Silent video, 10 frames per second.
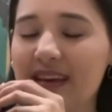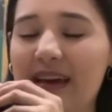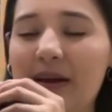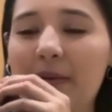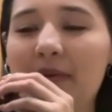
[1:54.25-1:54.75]

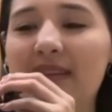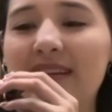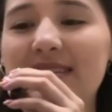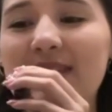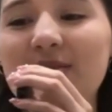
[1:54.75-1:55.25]
Eh,
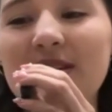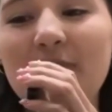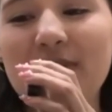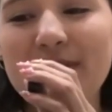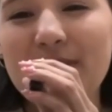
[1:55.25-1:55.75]
mientras tanto es
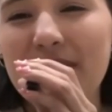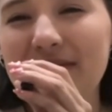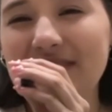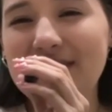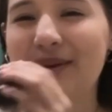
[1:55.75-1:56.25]
el último
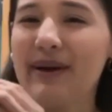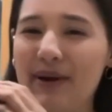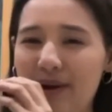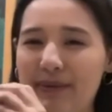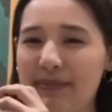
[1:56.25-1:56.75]
cafecito de
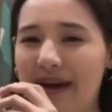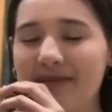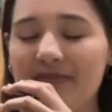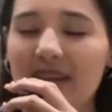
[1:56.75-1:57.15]
Colombia.